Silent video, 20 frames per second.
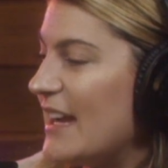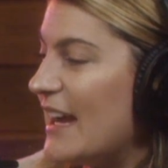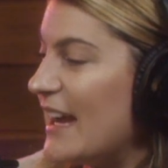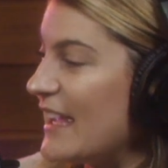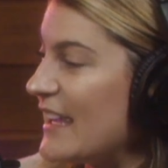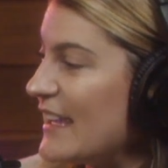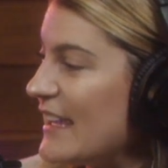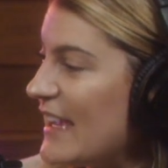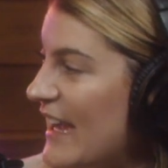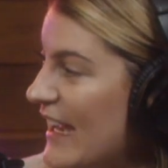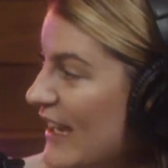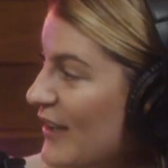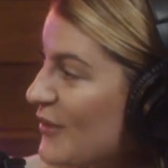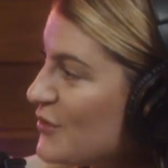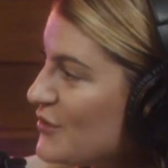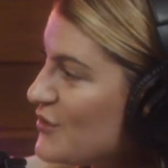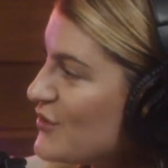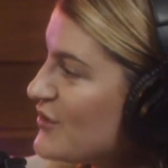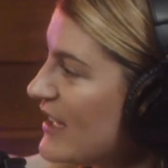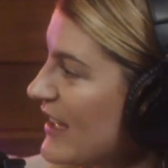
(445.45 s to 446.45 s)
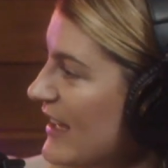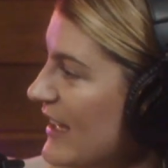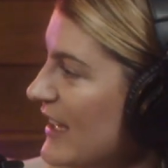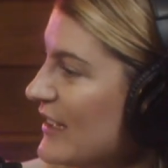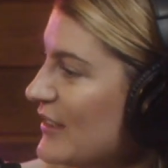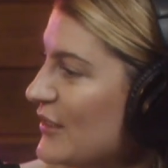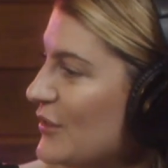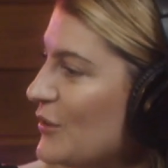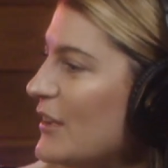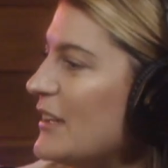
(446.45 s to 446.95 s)
hay algo
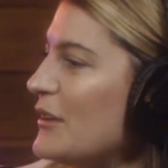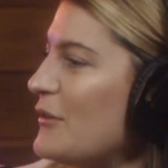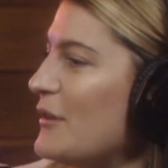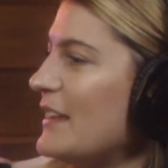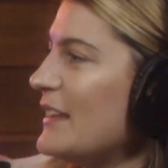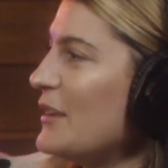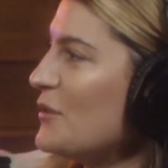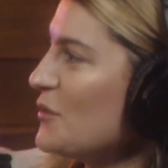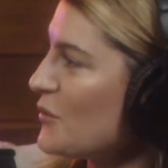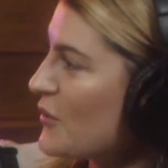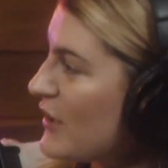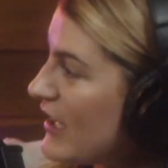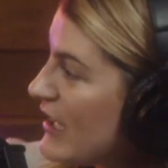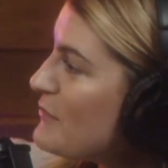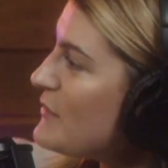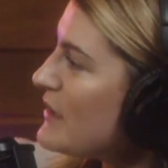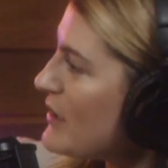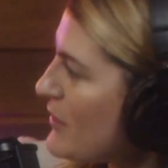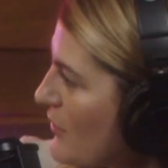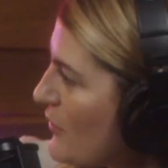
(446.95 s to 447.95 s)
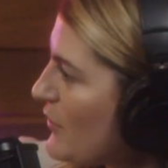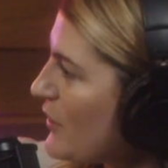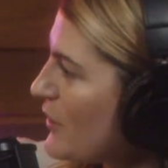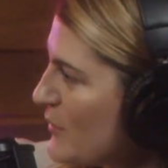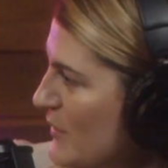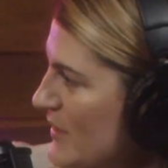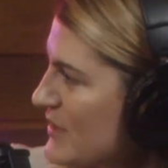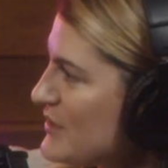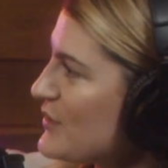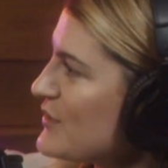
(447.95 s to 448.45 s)
sucediendo a nivel neuroquímico
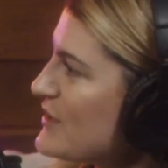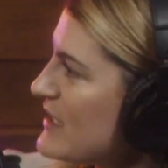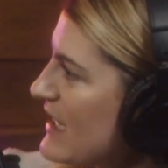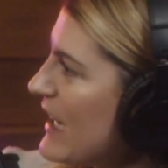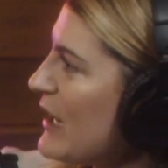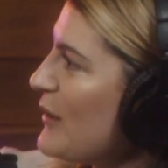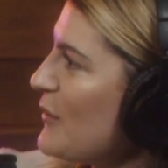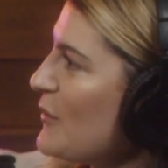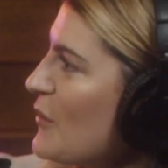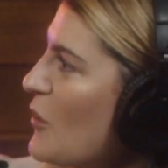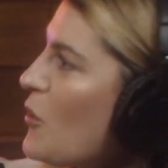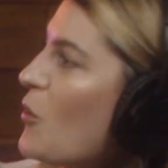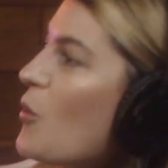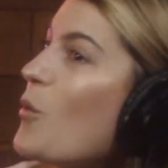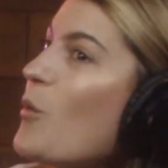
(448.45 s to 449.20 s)
en nuestro cerebro